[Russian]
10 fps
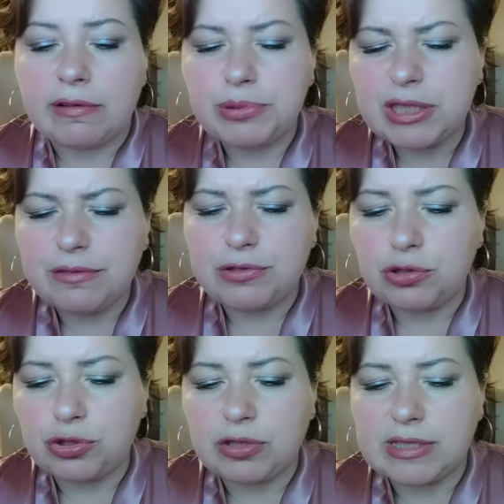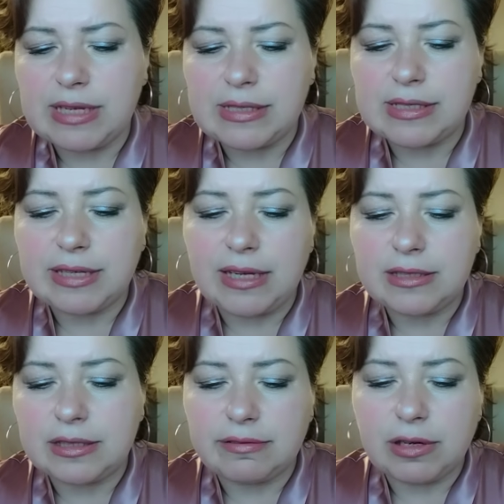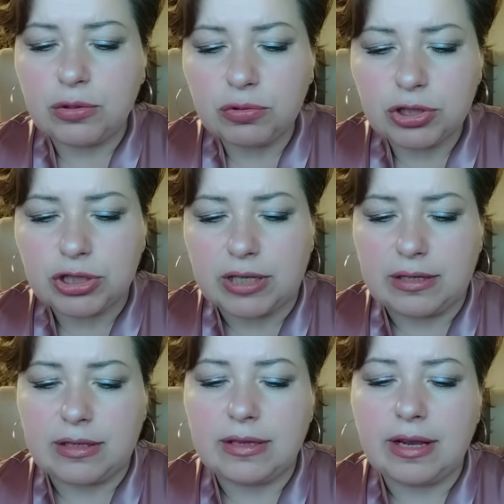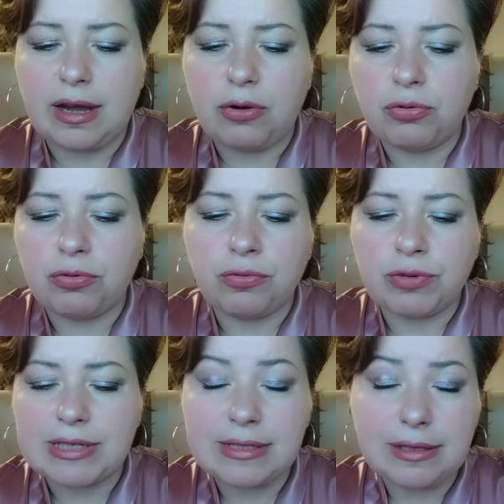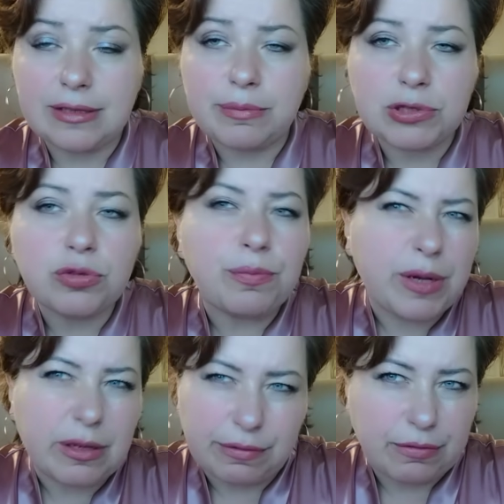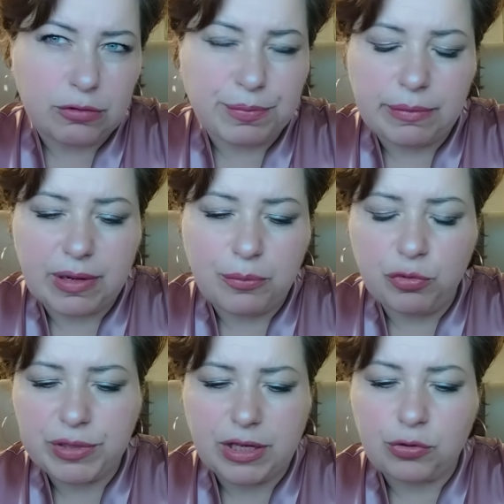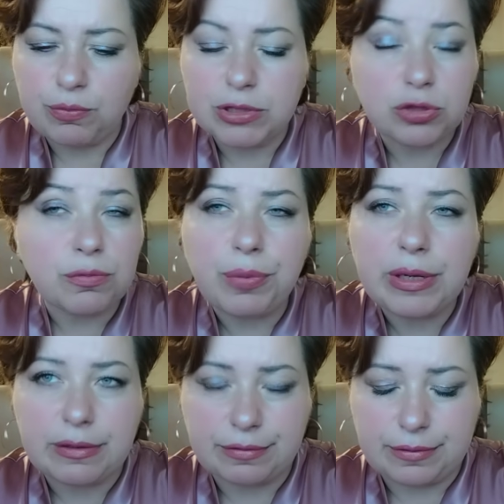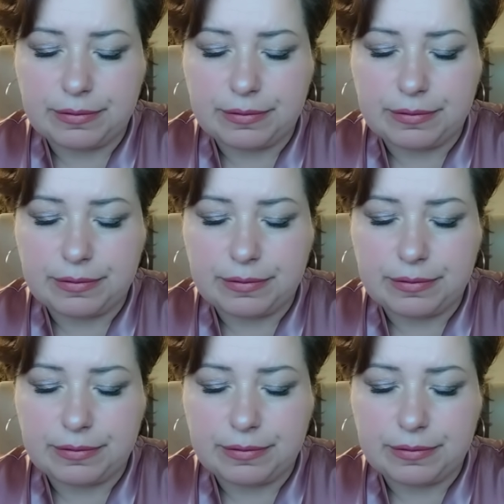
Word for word: Вообще, все, что касается ядерного оружия, для России это большой блеф, вот, по моему мнению, большой блеф.